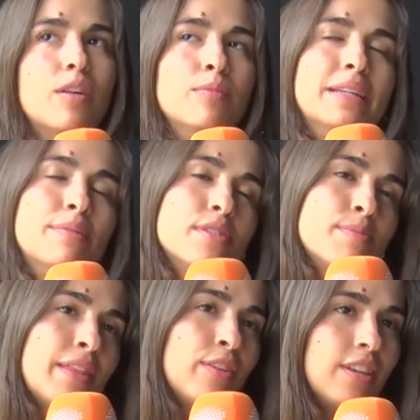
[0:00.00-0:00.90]
Hombre, pues
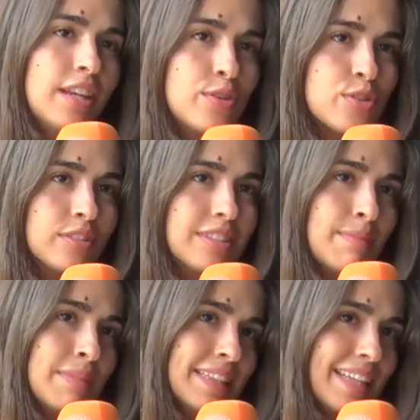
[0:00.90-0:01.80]
me hace una ilusión
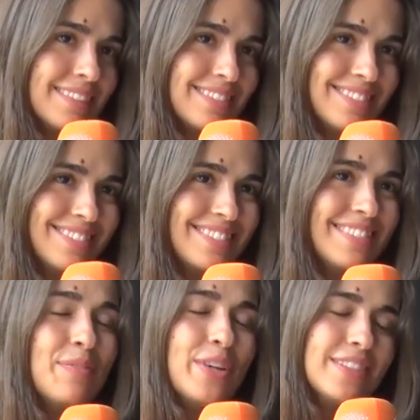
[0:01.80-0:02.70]
tremenda,
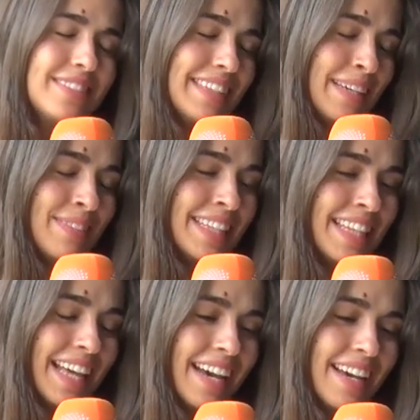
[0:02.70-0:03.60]
pero
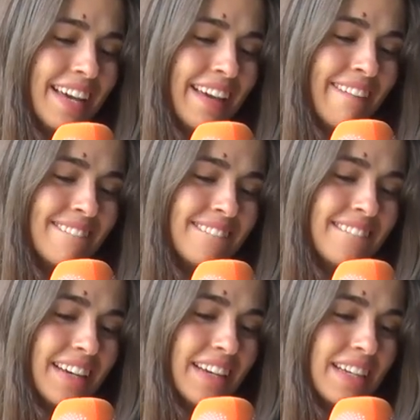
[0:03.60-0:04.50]
tremenda.
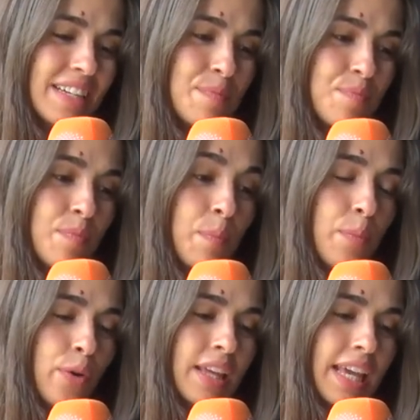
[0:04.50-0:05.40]
Em,
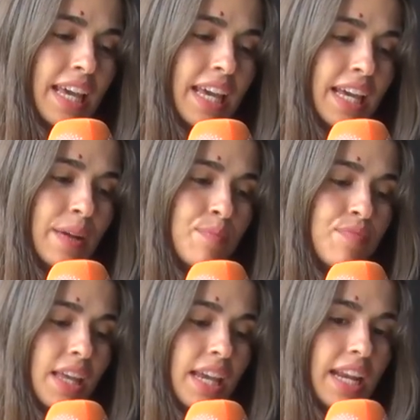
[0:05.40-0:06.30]

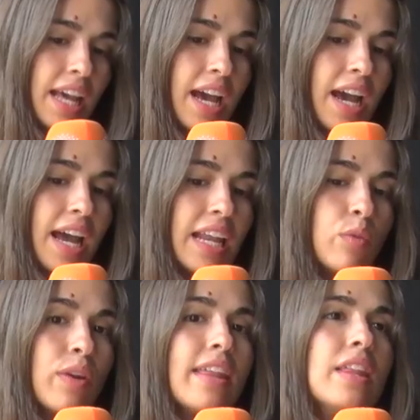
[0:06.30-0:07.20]
porque mm, era
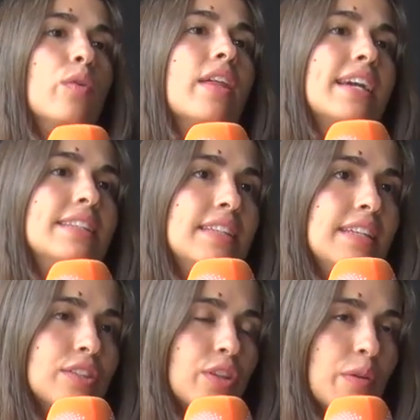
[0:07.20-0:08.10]
una deuda que
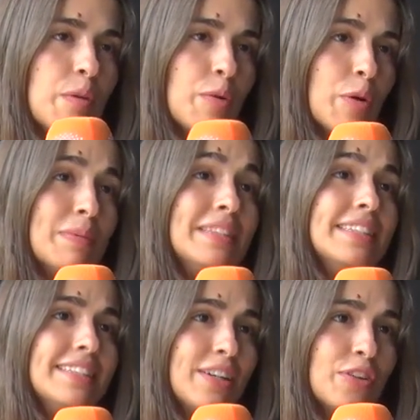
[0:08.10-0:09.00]
tenía todavía un poco
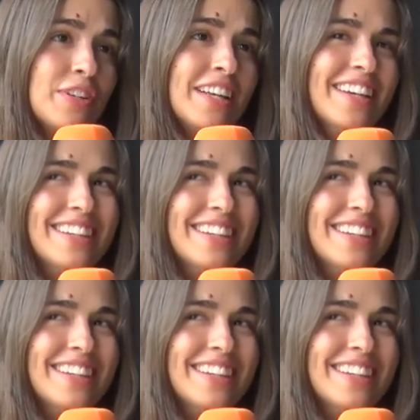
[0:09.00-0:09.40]
pendiente con,